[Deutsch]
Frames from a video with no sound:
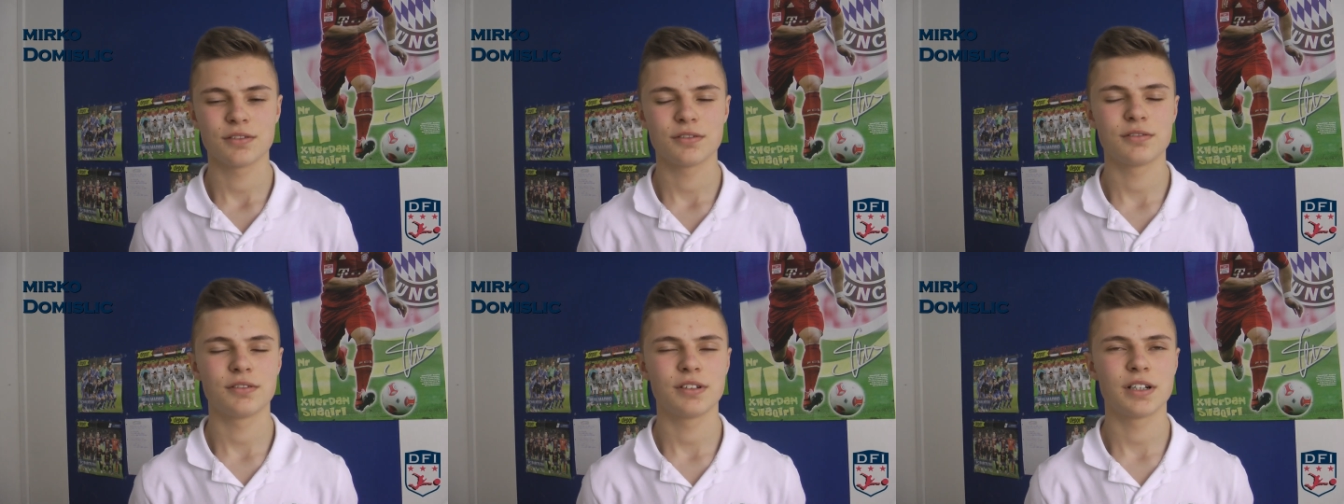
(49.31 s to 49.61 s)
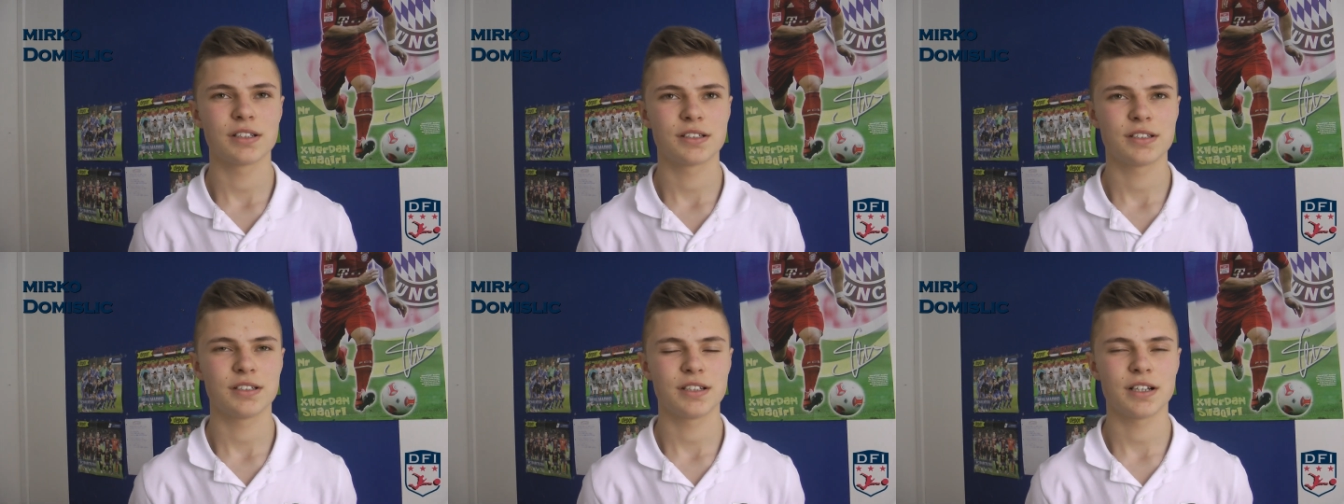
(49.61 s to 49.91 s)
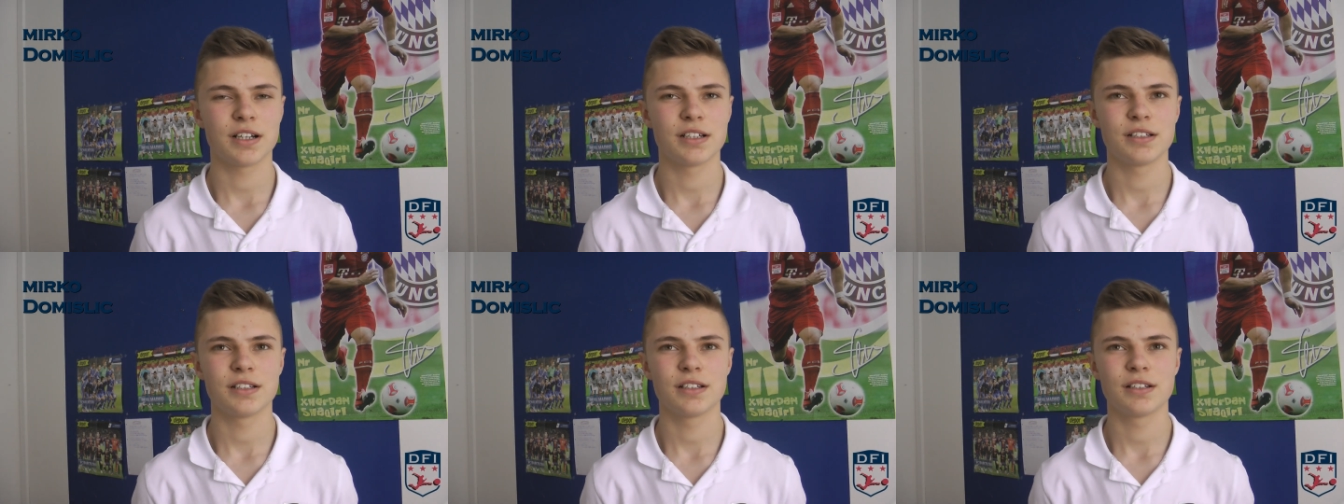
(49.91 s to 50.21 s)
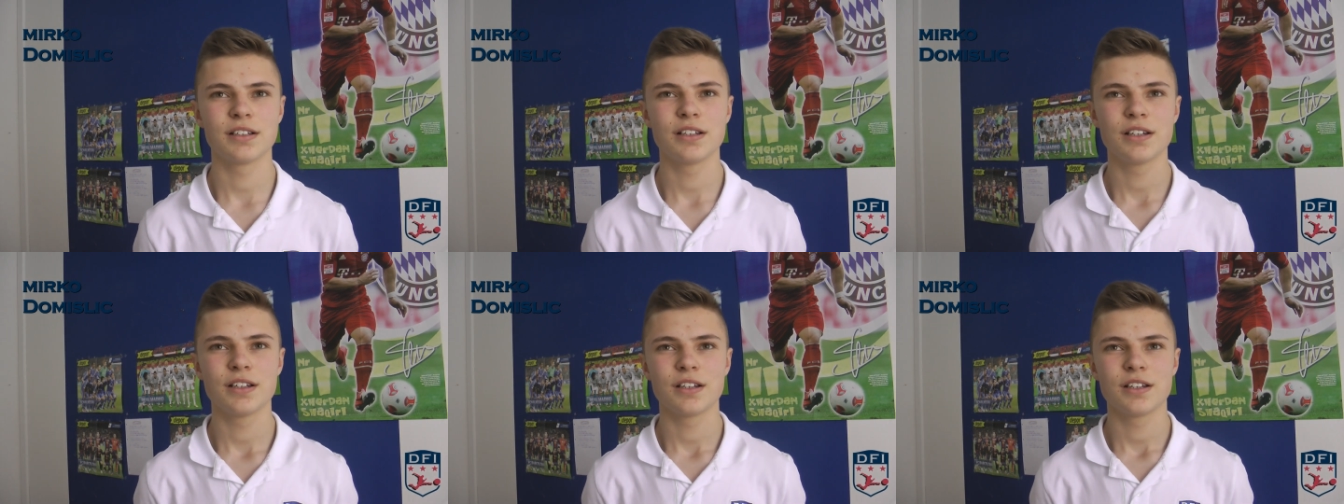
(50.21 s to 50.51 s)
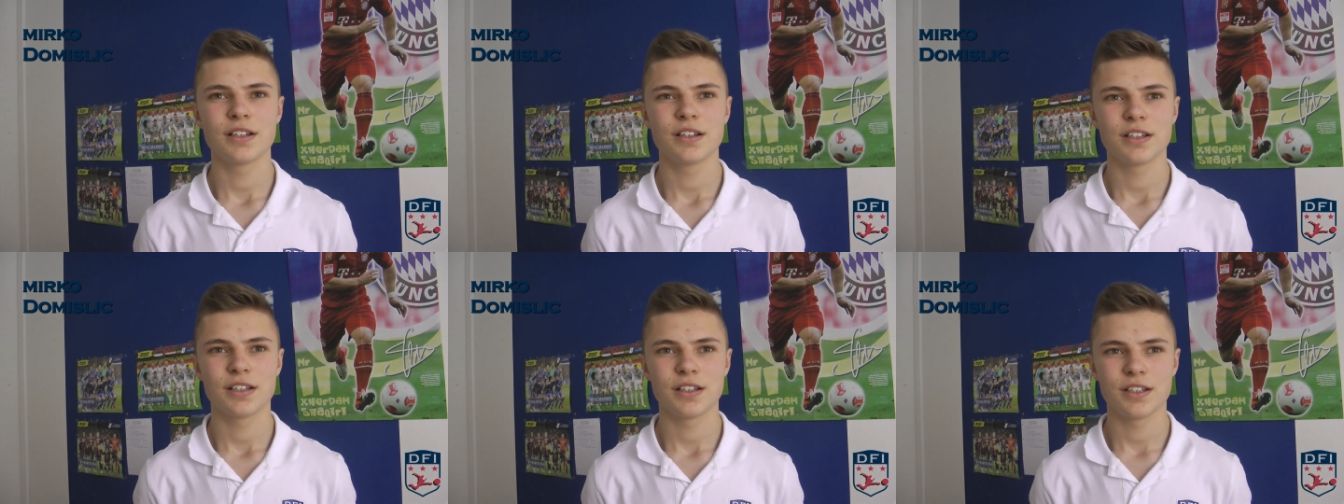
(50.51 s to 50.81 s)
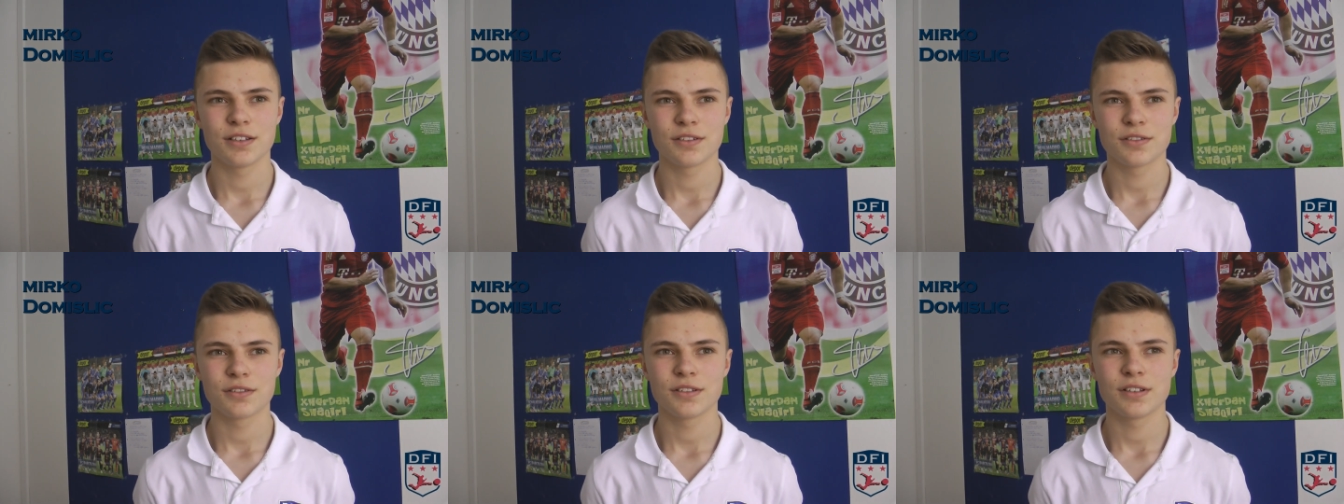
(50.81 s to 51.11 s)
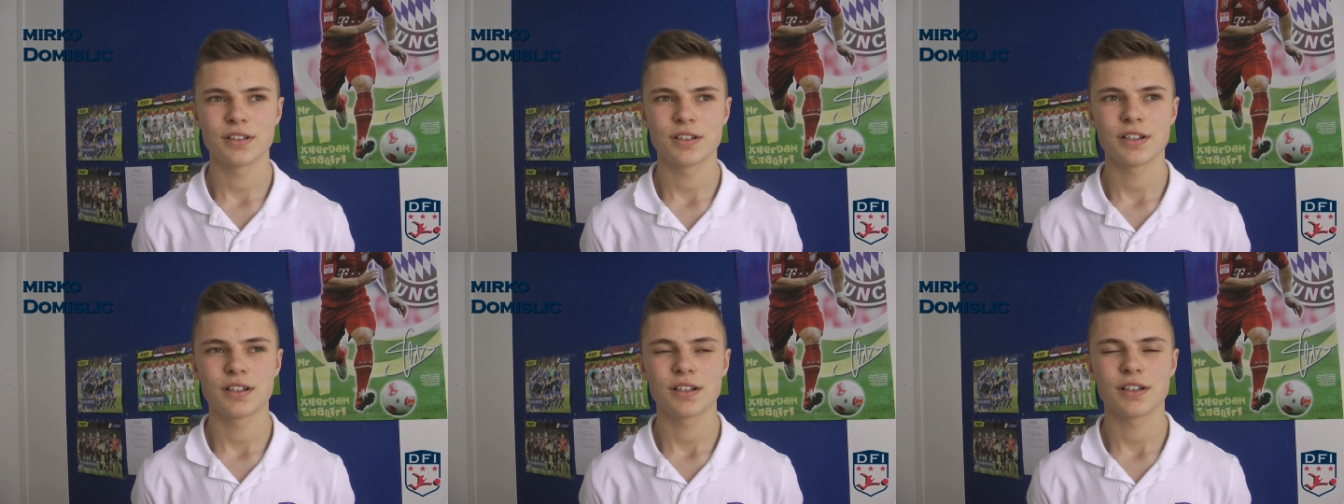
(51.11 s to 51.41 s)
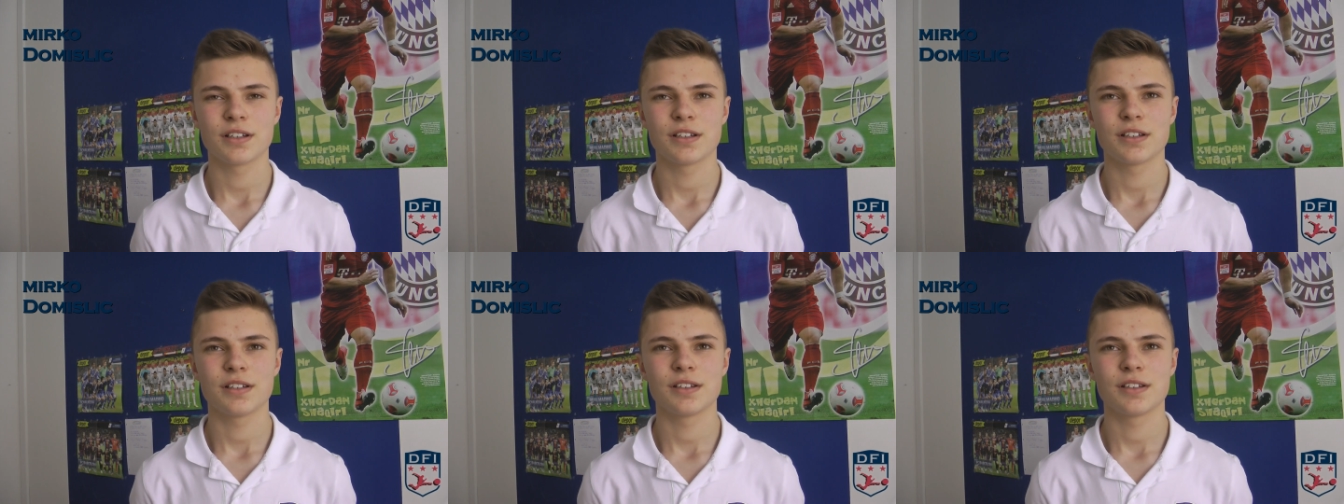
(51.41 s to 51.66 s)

Und dass ich eine Hinrunde